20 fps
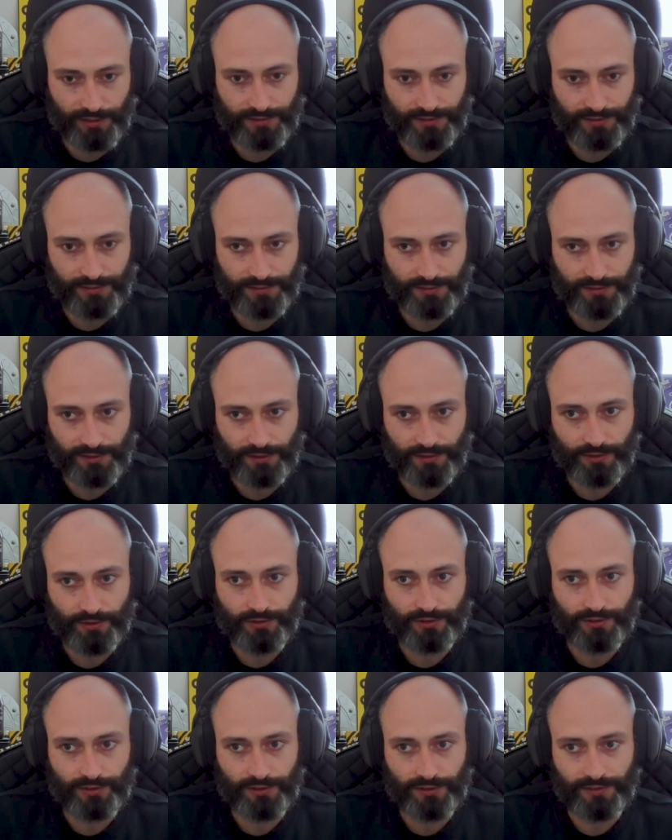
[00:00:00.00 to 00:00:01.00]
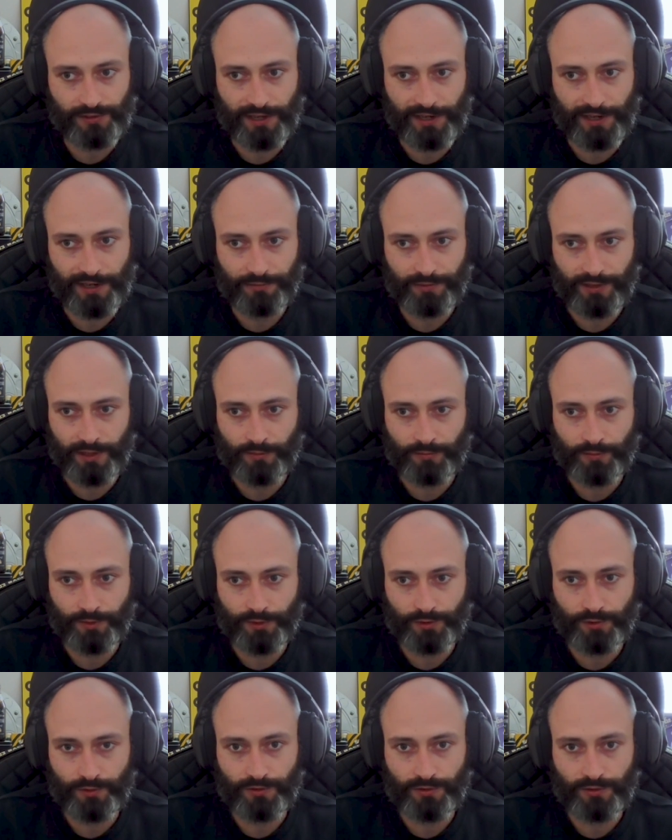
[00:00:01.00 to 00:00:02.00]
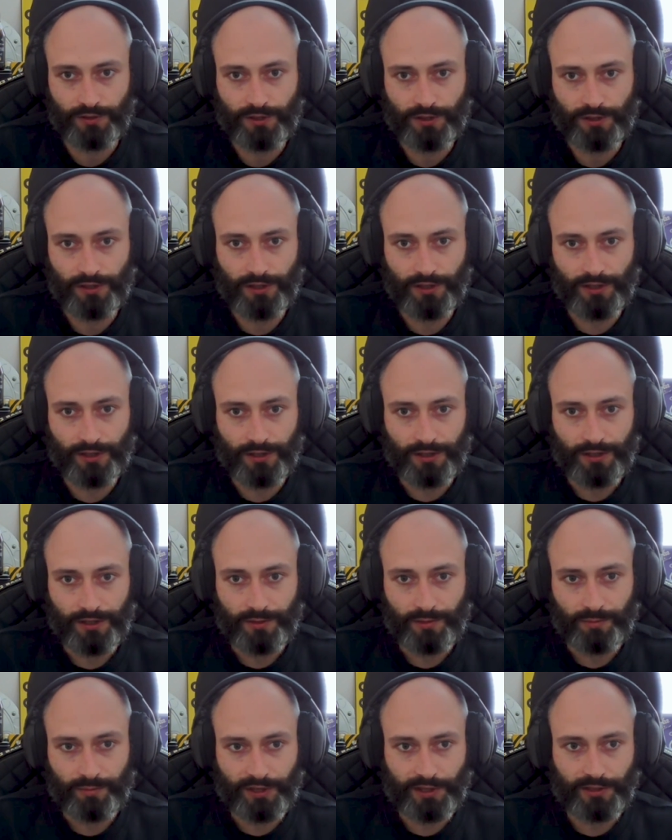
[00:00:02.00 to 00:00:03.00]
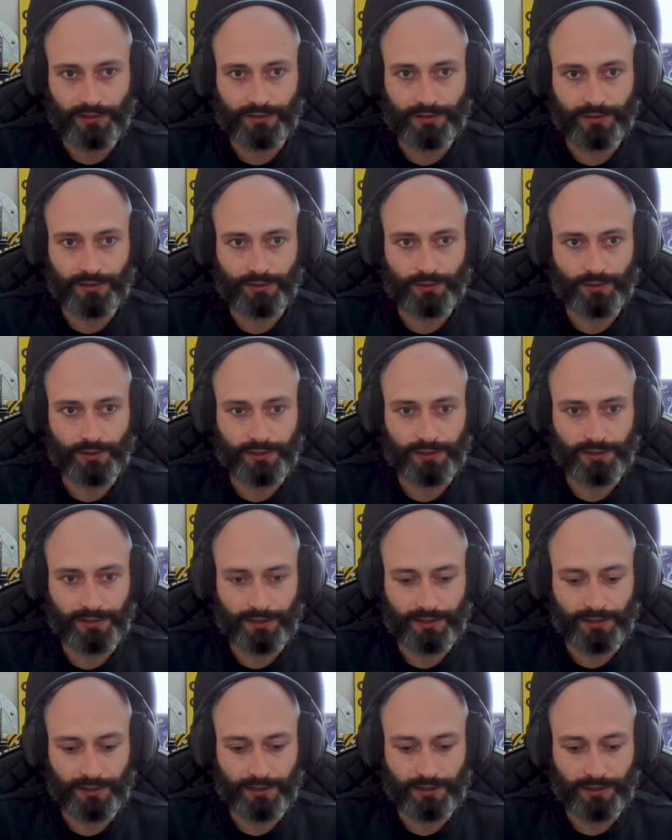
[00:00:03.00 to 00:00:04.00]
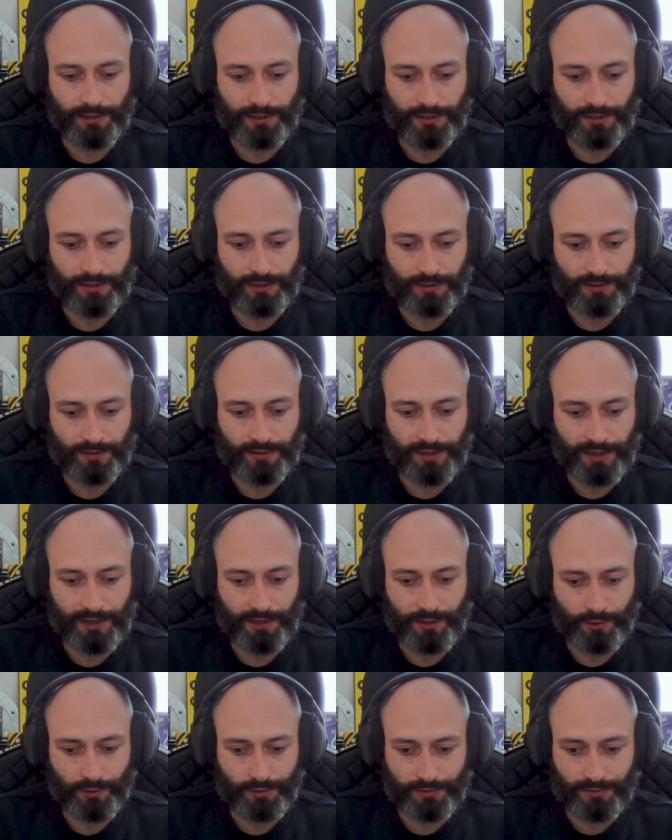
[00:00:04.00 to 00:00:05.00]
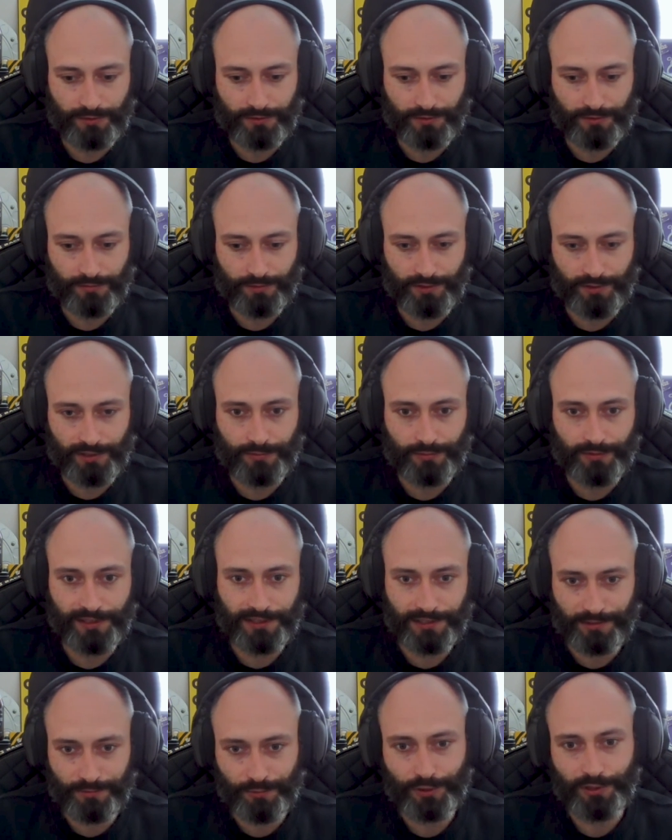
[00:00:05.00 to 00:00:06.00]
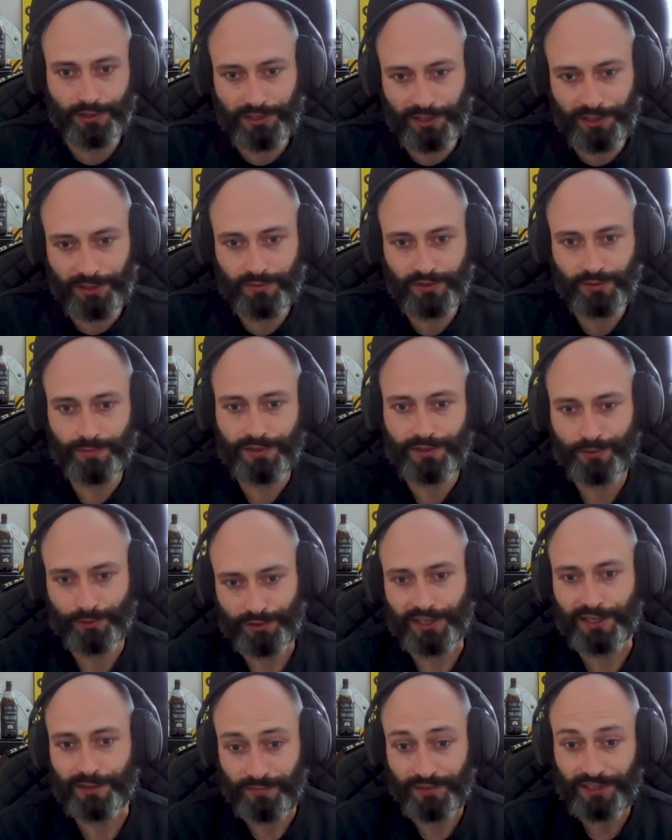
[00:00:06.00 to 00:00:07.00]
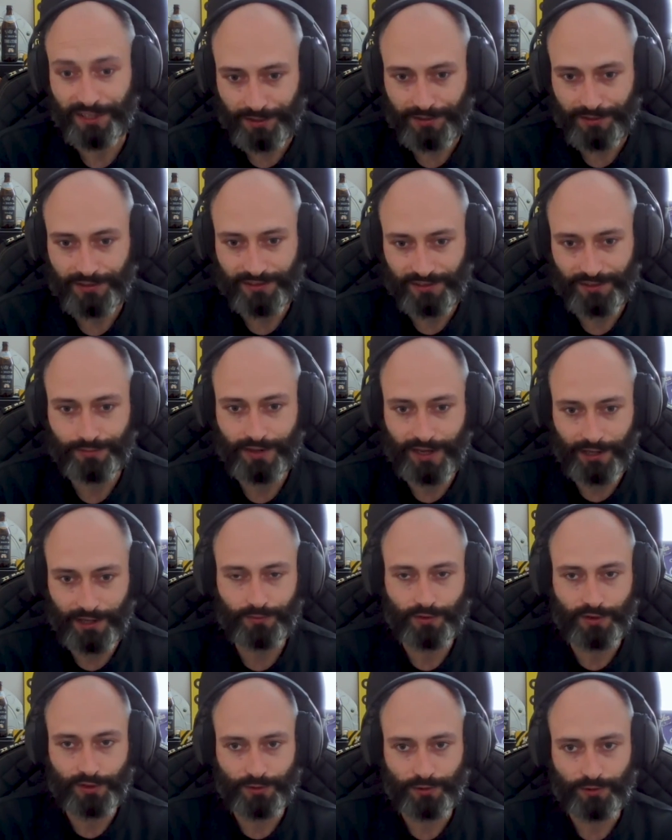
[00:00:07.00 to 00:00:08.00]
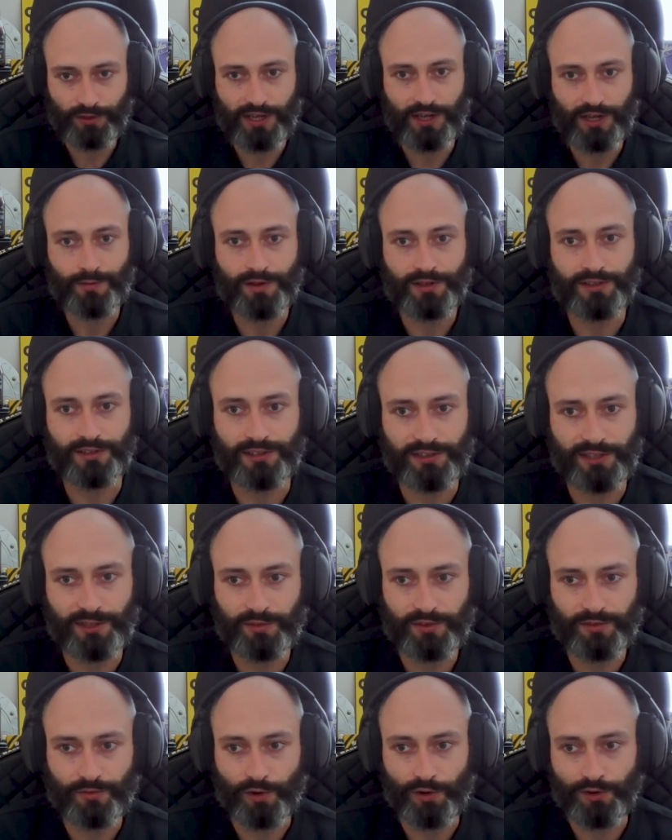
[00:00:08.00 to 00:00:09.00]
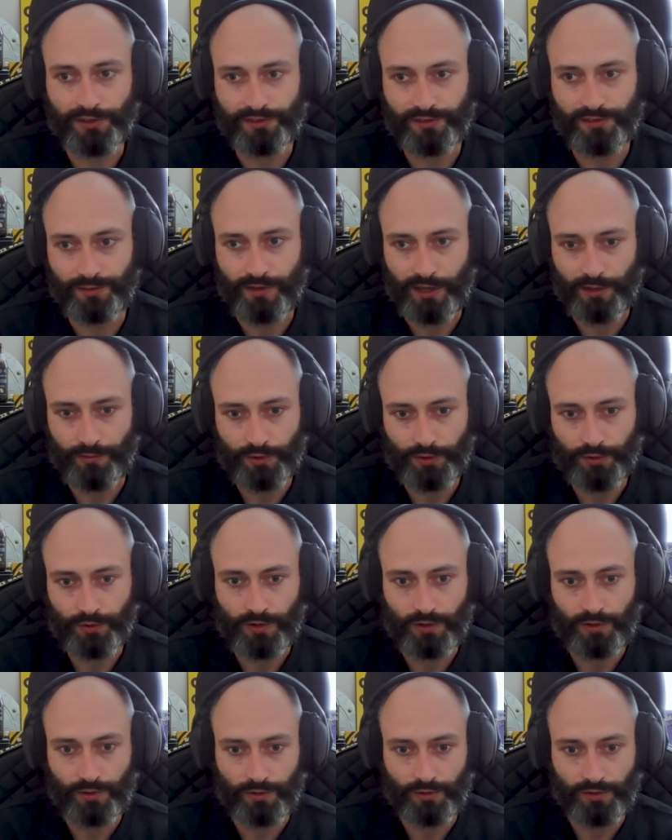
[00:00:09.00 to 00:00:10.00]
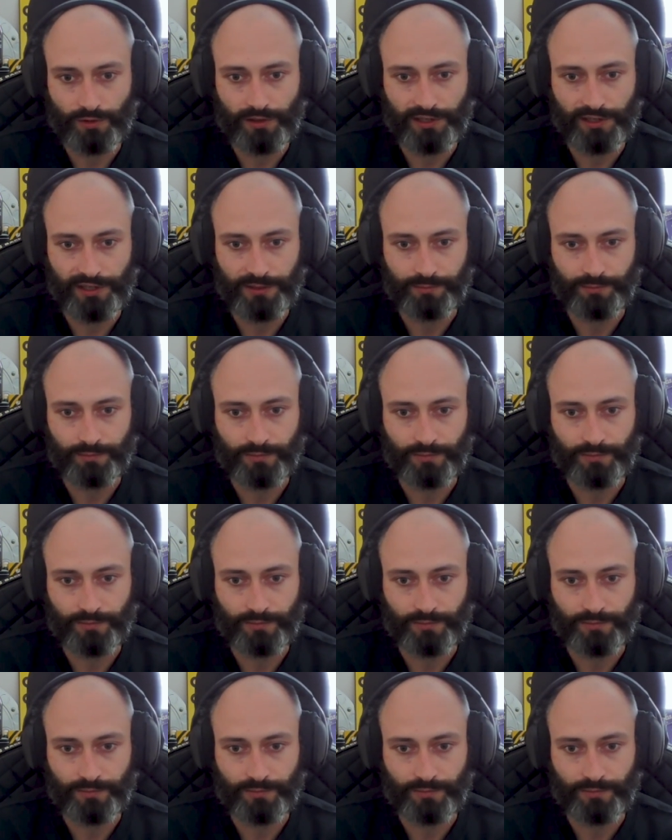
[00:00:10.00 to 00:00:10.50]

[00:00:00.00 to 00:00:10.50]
sind und diese Eigenverantwortung bringt natürlich äh, ja auch viele Pflichten für die Teams mit und eben äh, diese Verantwortung, aber die Teams wollen diese Verantwortung auch leben